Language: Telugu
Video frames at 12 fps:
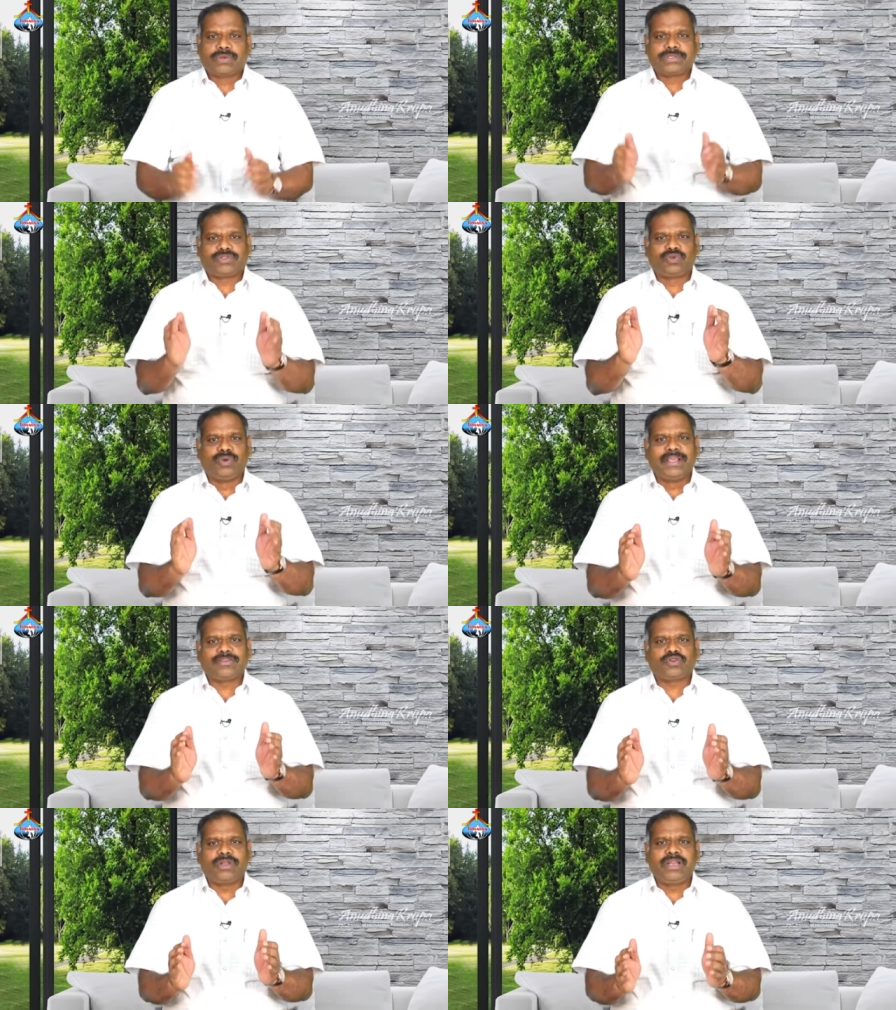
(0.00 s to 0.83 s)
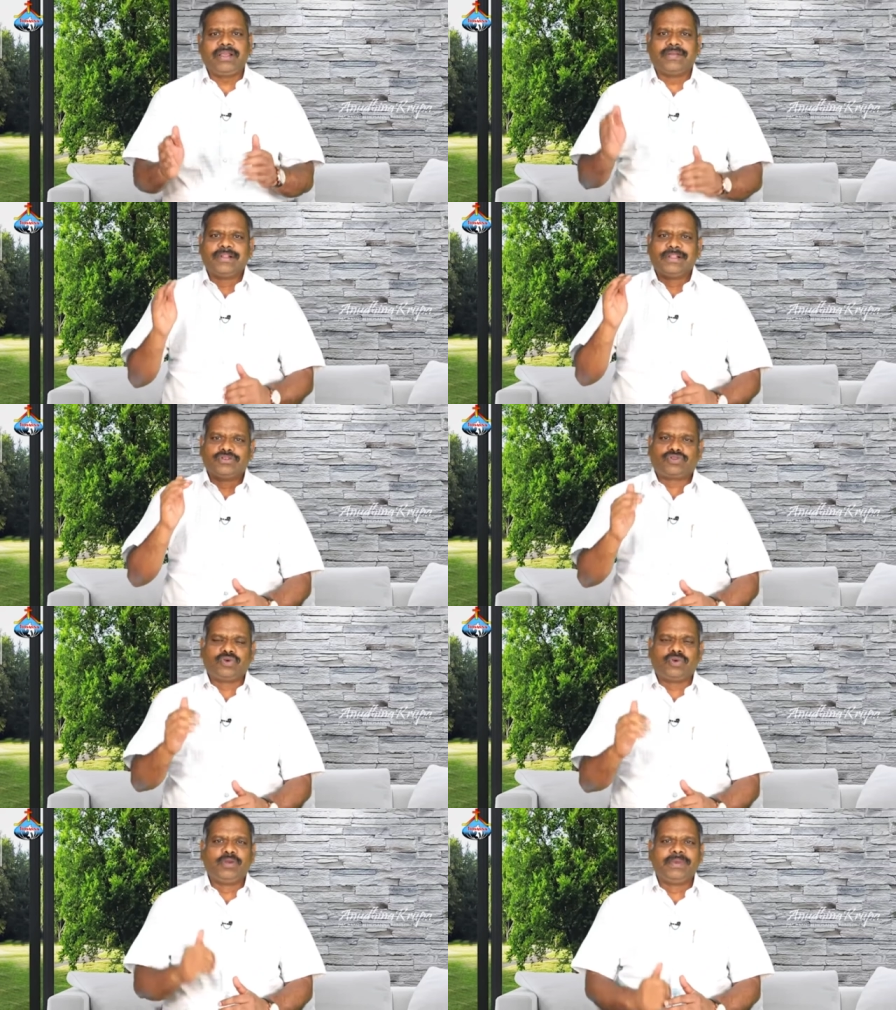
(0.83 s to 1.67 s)
ఒక స్టూల్ వేసుకొని
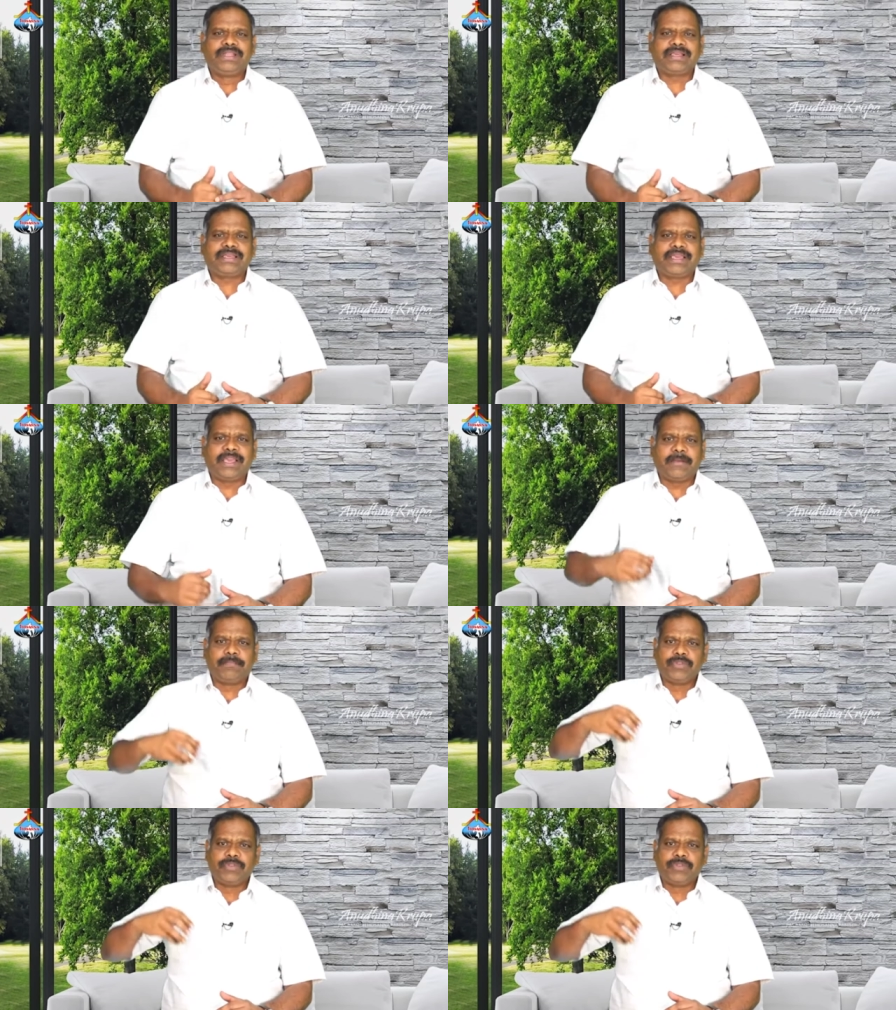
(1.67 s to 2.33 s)
స్టూల్ మీద ఎక్కి